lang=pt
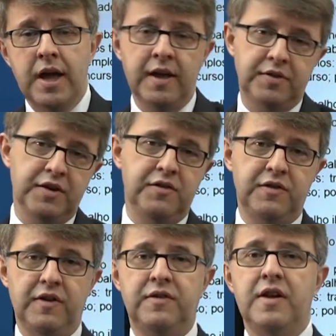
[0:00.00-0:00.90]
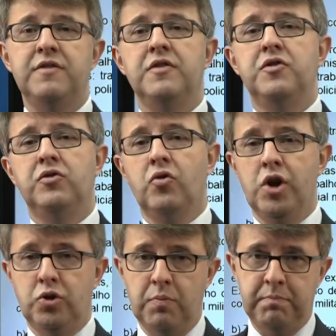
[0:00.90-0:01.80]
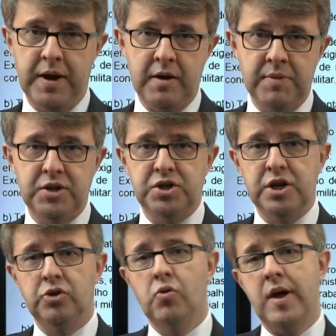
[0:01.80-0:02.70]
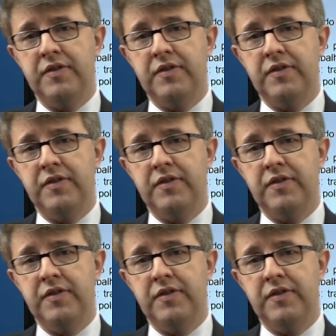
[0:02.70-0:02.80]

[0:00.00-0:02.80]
entre 16 e 18 permitido,